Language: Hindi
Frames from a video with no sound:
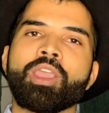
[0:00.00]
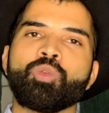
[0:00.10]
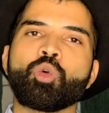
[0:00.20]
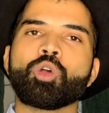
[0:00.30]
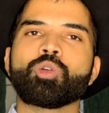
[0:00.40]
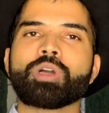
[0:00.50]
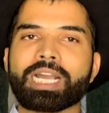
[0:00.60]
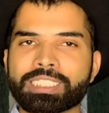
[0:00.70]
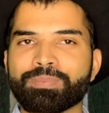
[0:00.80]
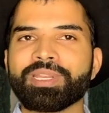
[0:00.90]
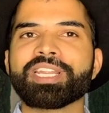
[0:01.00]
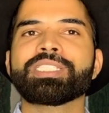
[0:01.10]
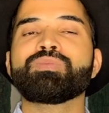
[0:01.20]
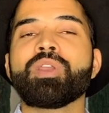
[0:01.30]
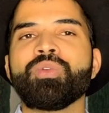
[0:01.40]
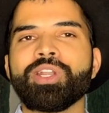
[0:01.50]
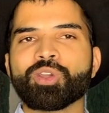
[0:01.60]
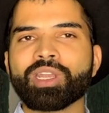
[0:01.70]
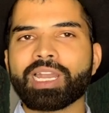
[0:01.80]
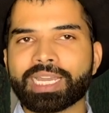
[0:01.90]
वो एक्सपीरियंस मैं
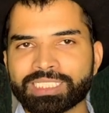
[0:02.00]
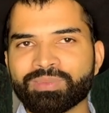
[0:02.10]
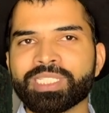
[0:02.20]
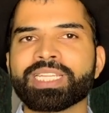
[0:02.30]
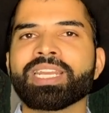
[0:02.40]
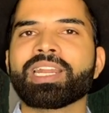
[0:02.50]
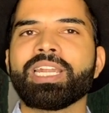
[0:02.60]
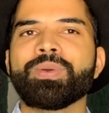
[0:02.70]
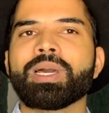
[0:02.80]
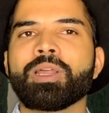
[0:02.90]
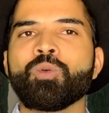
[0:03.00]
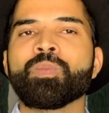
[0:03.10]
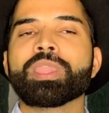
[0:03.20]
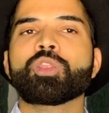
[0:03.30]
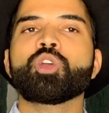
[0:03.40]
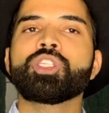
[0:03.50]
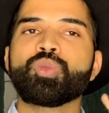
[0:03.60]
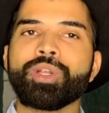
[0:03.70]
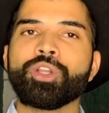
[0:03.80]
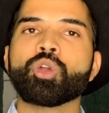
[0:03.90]
वीडियो के लास्ट में शेयर करने वाला हूँ तो इस
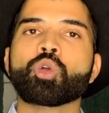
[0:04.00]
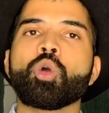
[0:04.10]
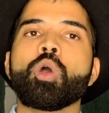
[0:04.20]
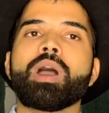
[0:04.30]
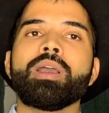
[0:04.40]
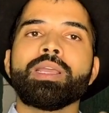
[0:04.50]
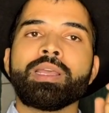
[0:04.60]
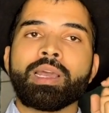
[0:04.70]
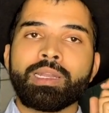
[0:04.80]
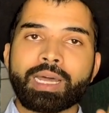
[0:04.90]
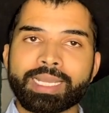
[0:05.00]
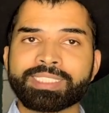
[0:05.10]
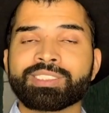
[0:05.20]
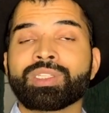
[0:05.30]
वीडियो को लास्ट